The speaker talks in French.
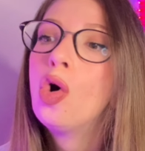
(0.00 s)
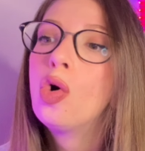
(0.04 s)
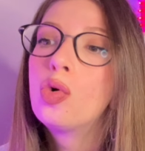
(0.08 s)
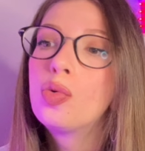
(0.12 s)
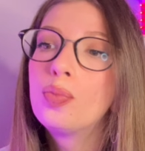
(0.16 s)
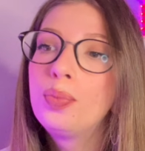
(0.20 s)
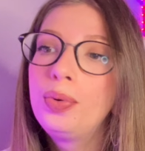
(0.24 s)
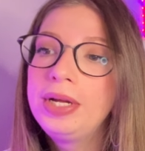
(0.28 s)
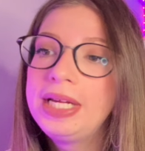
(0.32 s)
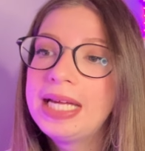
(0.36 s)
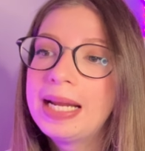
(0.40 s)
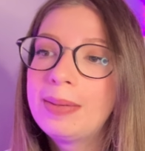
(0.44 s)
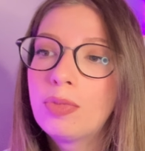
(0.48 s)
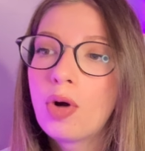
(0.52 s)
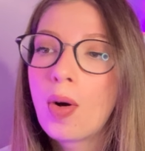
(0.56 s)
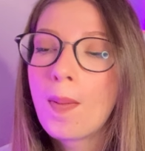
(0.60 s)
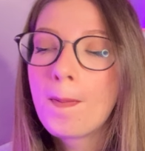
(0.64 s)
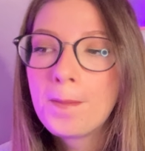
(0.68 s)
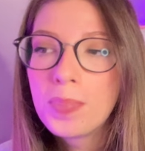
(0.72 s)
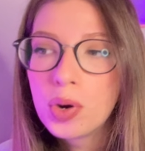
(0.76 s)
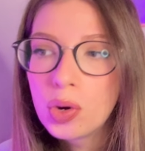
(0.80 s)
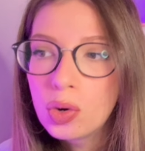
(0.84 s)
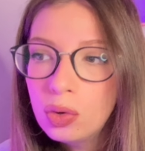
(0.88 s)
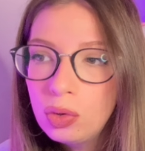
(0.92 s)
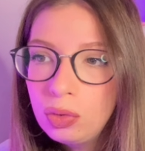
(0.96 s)
On peut également
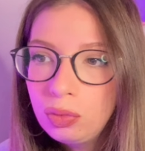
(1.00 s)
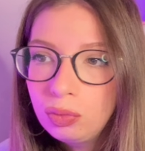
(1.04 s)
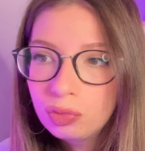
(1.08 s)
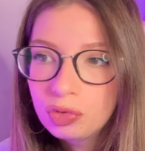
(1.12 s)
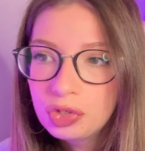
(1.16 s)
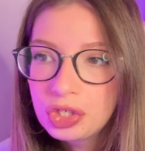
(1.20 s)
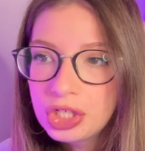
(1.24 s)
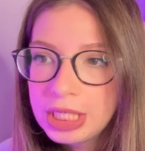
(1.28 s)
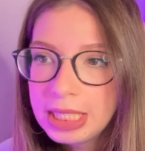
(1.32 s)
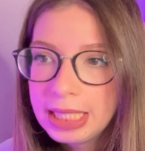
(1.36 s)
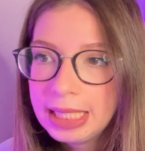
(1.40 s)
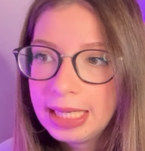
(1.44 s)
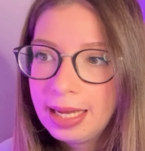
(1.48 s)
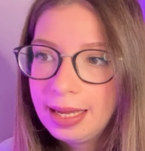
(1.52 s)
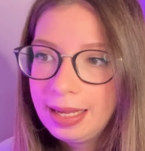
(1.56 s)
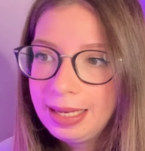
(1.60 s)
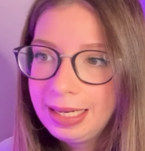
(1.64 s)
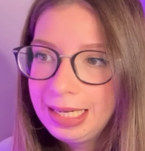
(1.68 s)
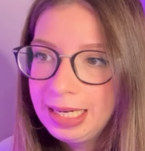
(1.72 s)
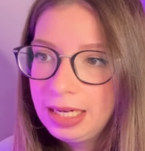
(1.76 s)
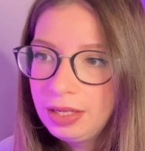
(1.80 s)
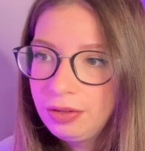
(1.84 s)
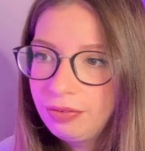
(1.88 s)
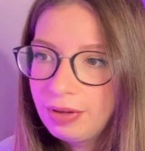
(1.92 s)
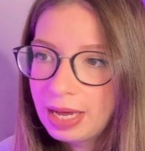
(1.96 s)
prolonger
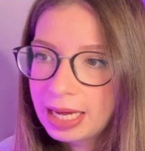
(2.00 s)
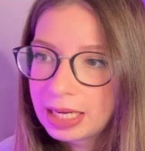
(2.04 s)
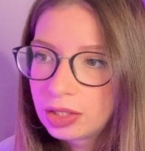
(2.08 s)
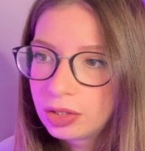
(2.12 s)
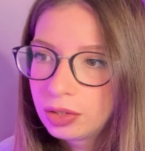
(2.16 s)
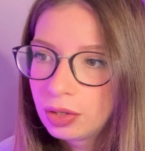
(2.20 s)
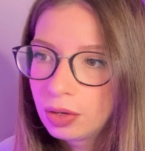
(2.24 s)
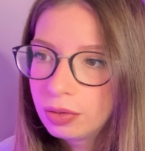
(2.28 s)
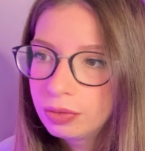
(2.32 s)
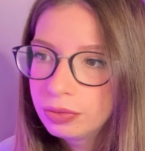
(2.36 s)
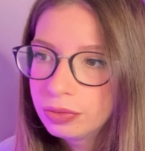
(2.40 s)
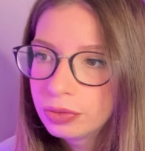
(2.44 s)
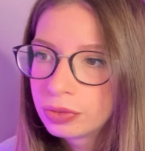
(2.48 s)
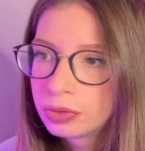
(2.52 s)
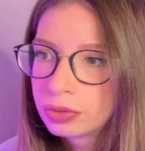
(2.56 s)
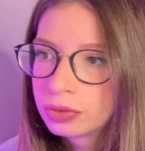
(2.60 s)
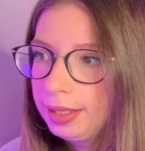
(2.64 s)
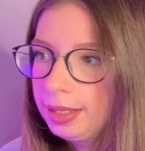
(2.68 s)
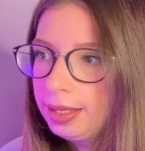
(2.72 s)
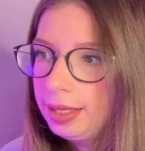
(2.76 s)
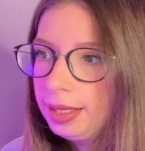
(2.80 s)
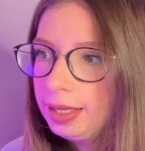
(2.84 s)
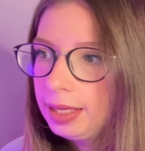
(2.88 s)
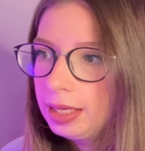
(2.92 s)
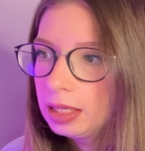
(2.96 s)
les vacances
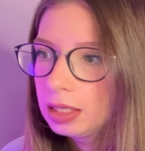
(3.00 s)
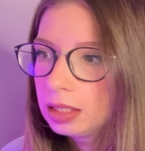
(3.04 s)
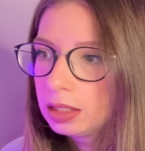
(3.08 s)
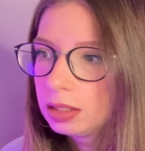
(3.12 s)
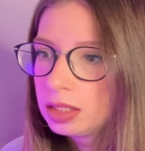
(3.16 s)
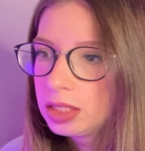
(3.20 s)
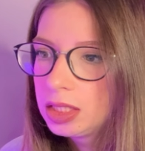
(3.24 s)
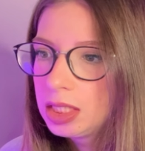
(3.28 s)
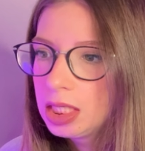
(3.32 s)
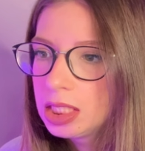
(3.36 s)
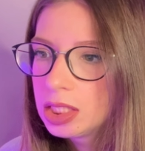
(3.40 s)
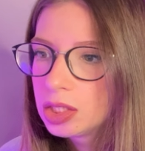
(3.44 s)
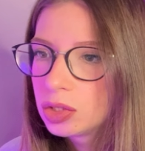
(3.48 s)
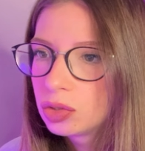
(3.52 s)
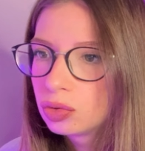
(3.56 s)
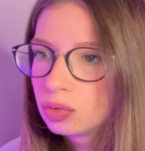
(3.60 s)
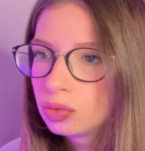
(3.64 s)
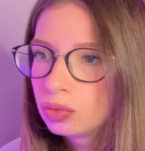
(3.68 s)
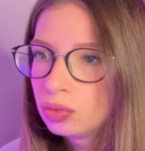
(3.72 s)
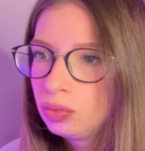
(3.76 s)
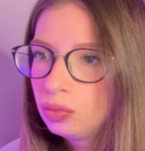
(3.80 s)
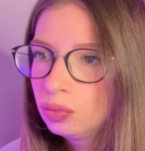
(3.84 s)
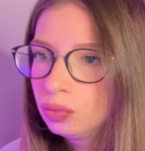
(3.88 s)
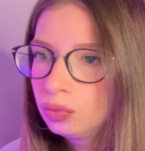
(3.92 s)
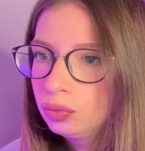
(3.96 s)
et à
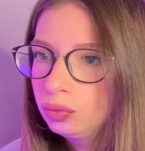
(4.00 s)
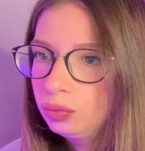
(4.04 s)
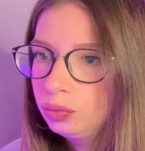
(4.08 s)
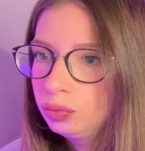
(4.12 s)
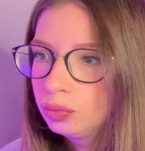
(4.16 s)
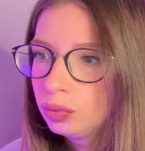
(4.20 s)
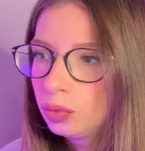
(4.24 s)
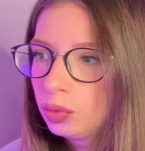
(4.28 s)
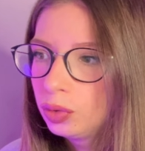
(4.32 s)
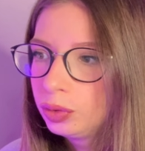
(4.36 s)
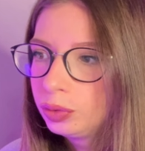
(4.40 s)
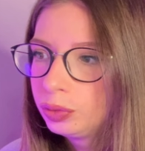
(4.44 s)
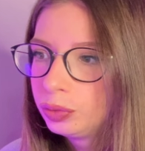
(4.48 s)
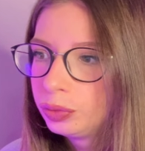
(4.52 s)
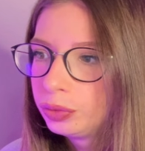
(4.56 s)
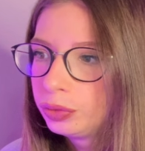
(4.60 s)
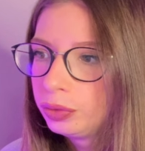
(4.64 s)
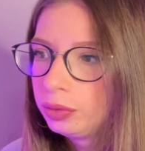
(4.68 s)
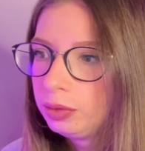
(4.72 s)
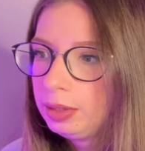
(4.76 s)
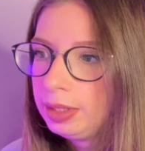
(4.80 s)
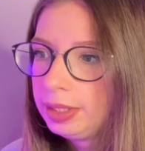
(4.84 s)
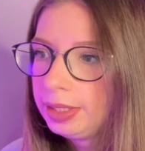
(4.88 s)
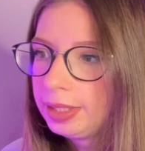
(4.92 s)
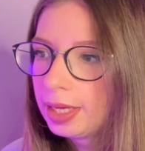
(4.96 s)
gestion
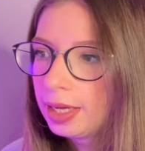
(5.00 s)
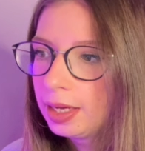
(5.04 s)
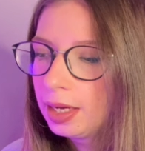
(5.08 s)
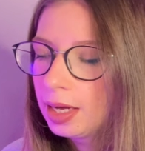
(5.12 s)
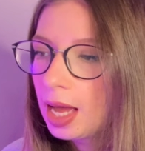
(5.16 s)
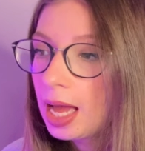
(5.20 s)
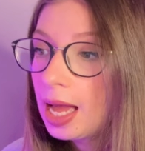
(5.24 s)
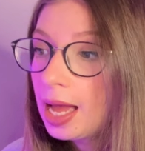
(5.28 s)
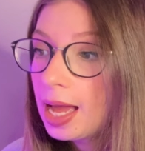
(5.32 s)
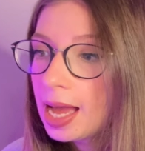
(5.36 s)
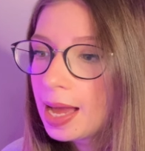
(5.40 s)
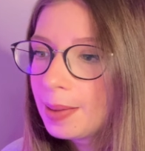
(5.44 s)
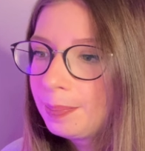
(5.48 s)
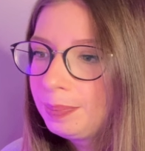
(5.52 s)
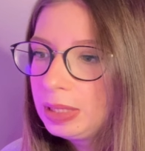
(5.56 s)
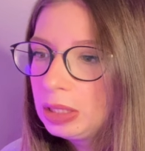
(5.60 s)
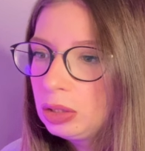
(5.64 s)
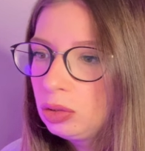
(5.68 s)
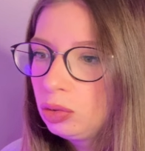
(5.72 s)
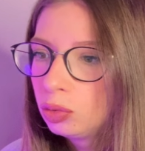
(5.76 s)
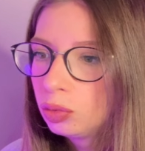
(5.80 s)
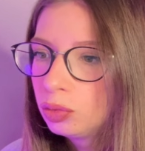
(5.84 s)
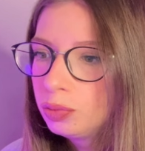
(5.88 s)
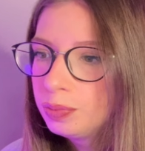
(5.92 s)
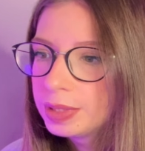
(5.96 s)
hôtelière. Ah, appeler
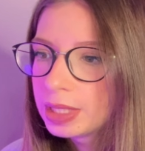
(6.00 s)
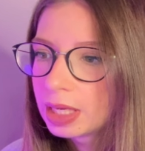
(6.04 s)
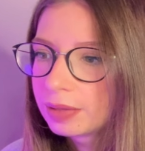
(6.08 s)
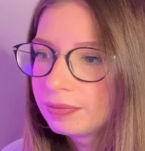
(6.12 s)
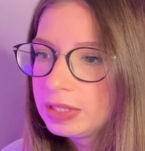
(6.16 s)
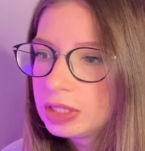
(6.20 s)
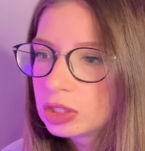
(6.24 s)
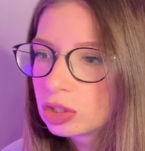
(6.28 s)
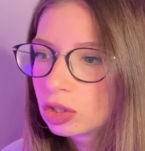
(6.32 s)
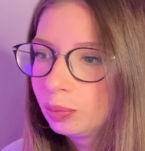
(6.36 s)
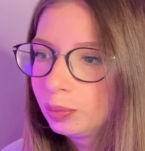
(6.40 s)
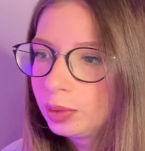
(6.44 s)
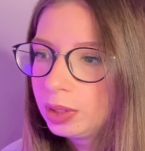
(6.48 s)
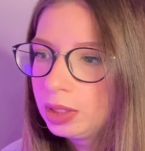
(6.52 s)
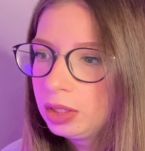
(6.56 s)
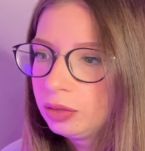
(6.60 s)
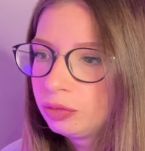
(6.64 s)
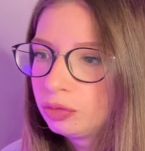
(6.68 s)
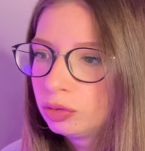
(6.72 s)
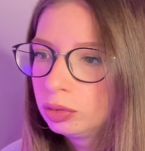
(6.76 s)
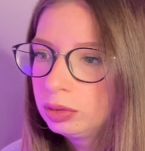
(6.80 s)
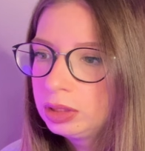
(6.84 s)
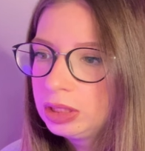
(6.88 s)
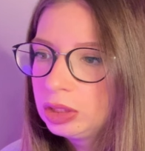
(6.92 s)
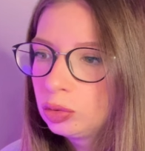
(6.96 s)
le room service, commander des
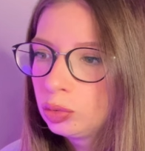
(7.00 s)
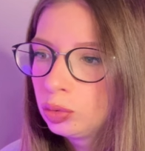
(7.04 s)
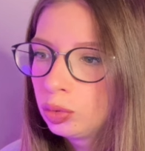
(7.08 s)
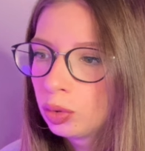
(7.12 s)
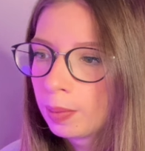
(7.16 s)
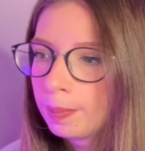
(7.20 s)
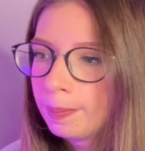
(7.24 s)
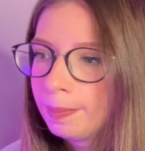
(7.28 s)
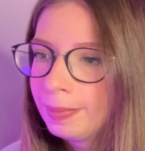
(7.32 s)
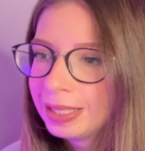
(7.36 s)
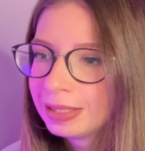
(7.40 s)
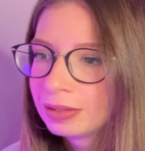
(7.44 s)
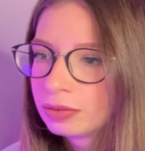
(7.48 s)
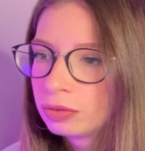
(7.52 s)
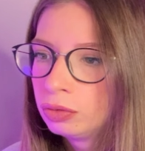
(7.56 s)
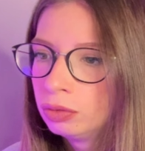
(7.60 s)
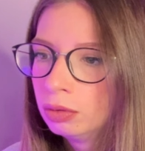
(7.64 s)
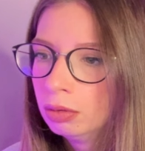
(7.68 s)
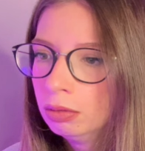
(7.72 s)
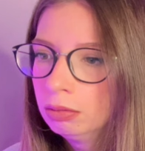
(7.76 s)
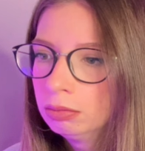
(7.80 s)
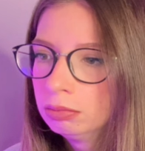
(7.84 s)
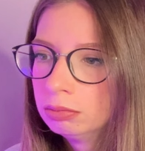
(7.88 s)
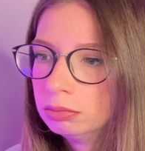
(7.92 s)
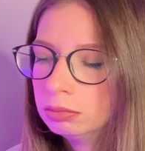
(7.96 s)
fournitures
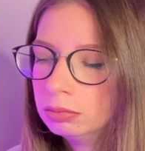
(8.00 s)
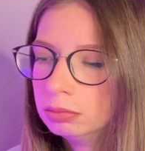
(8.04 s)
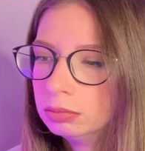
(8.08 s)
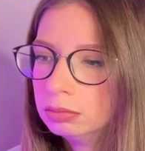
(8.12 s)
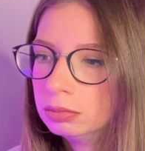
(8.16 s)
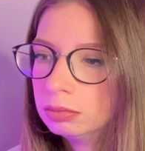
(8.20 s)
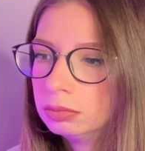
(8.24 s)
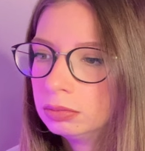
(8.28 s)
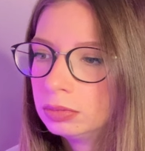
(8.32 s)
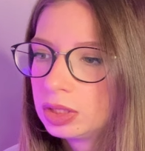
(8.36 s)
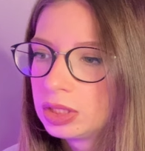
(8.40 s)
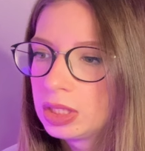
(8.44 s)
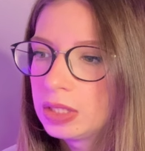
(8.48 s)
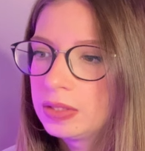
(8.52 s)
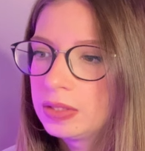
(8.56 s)
maintenant. C'est